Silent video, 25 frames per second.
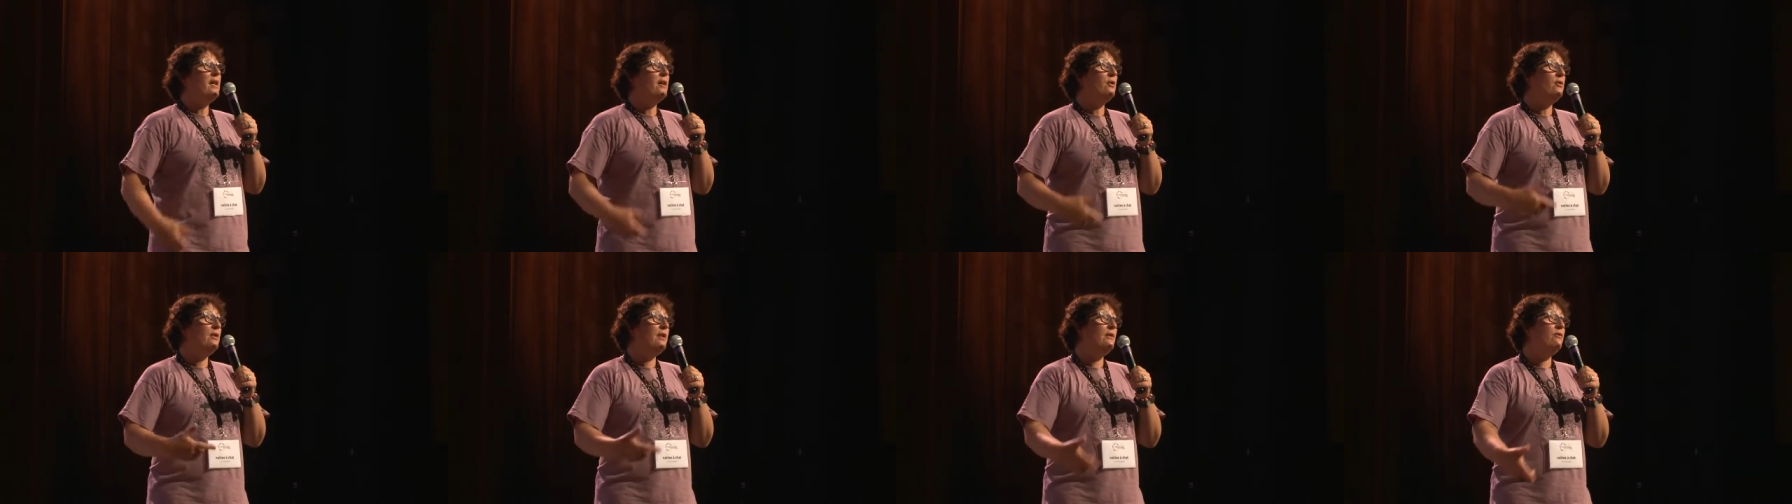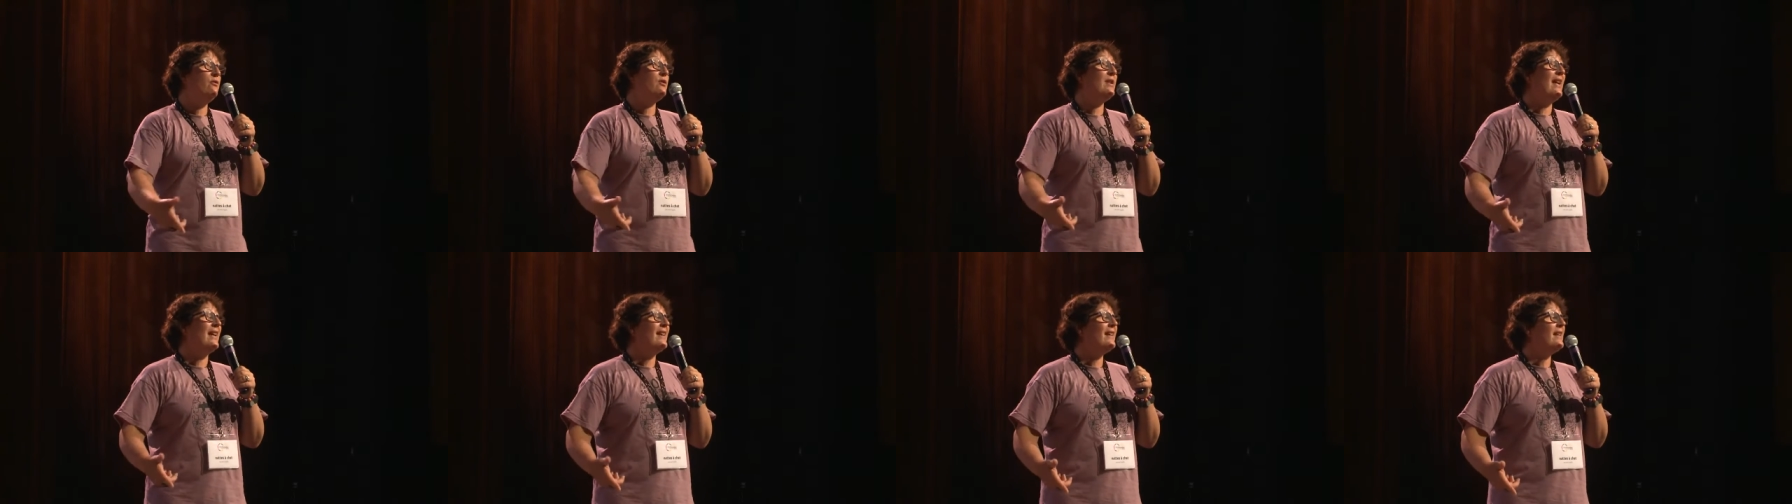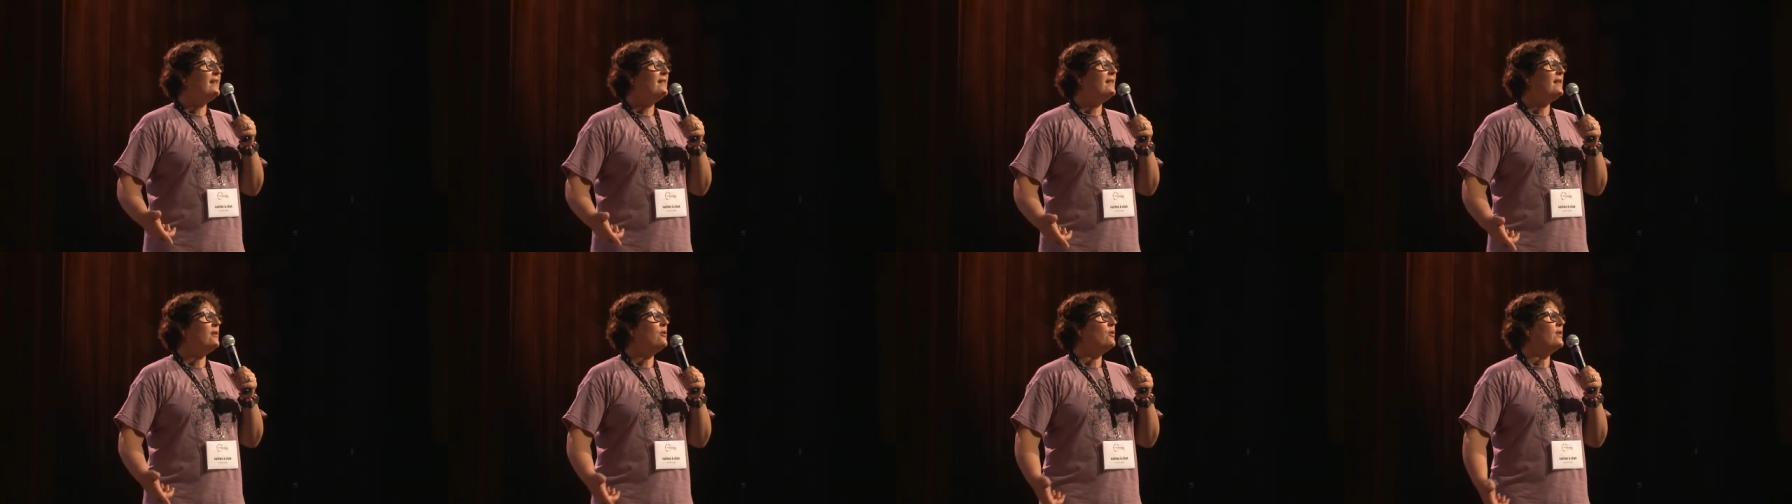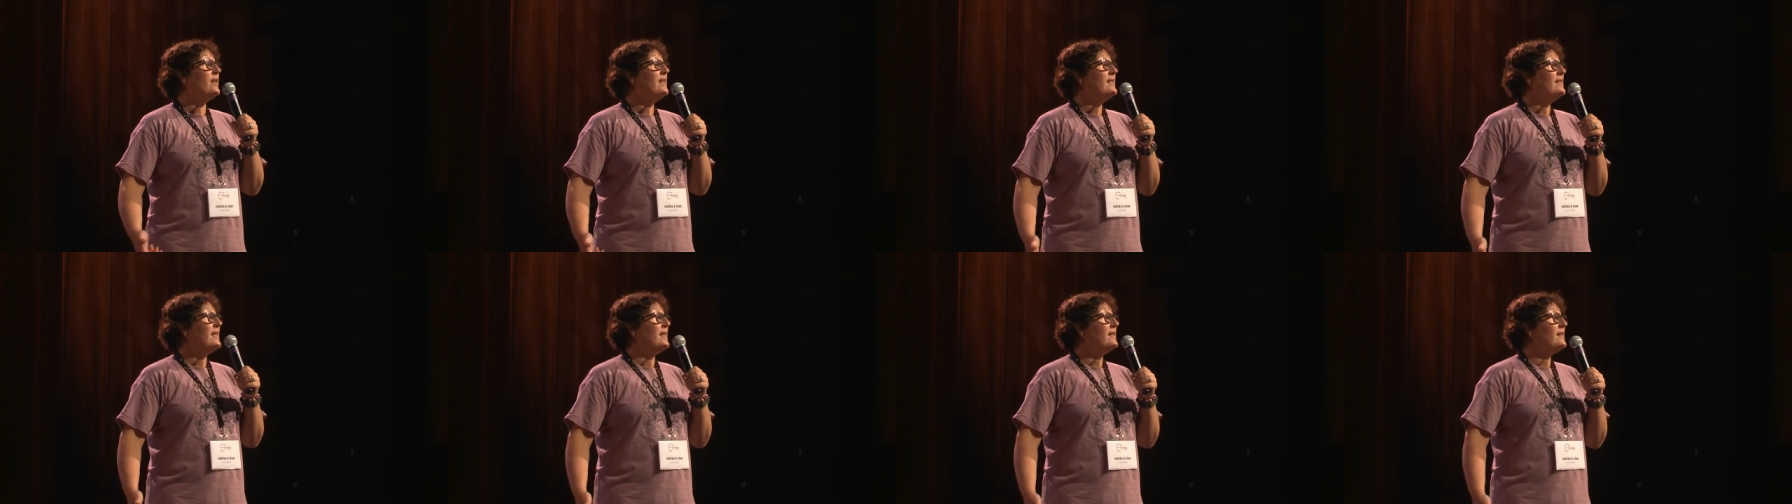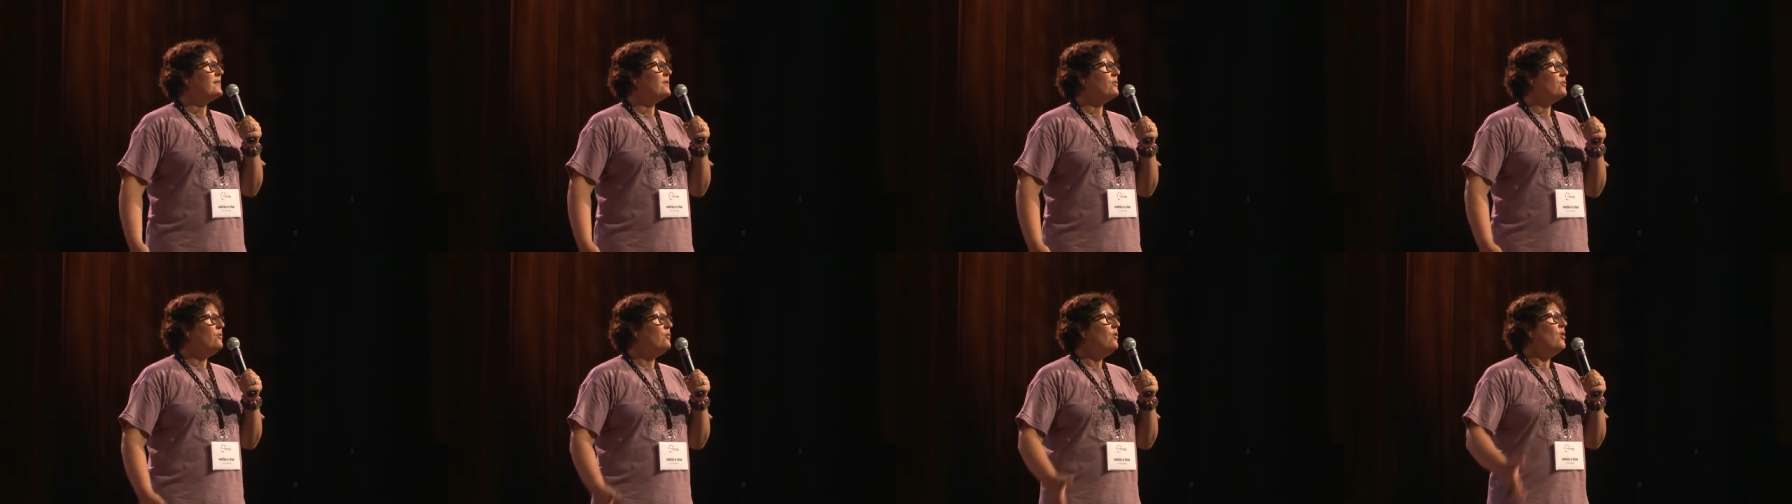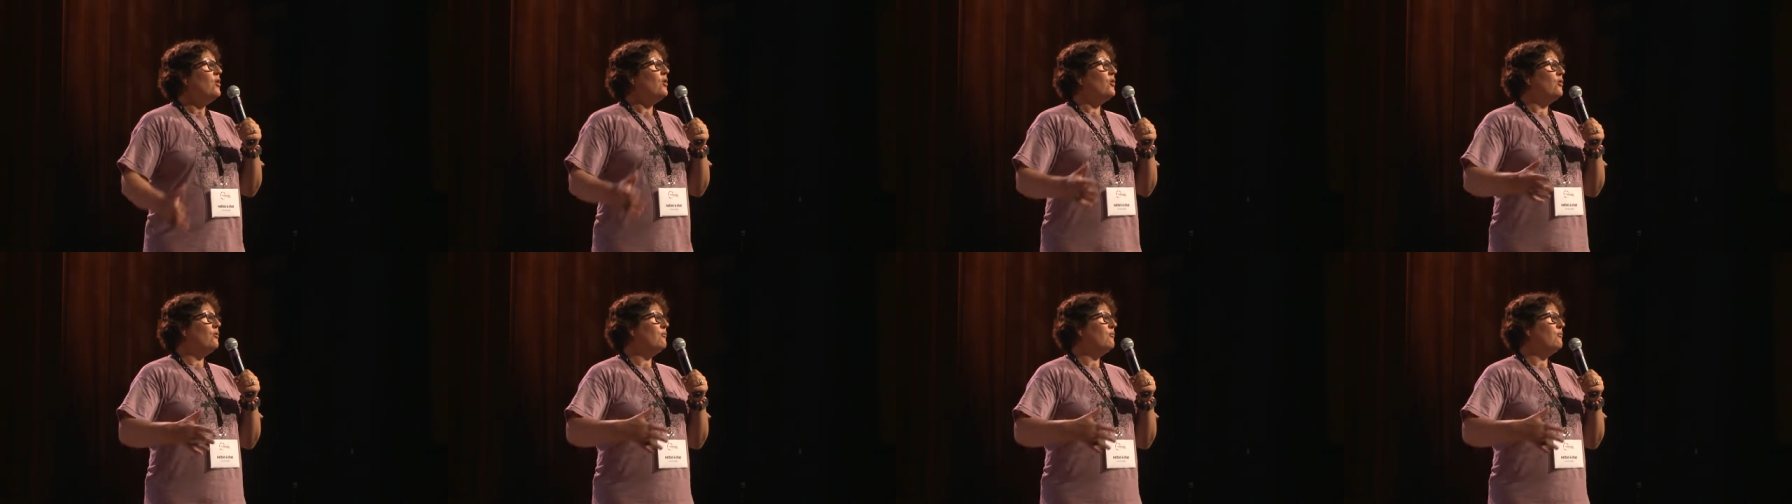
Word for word: et au niveau de la catégorisation,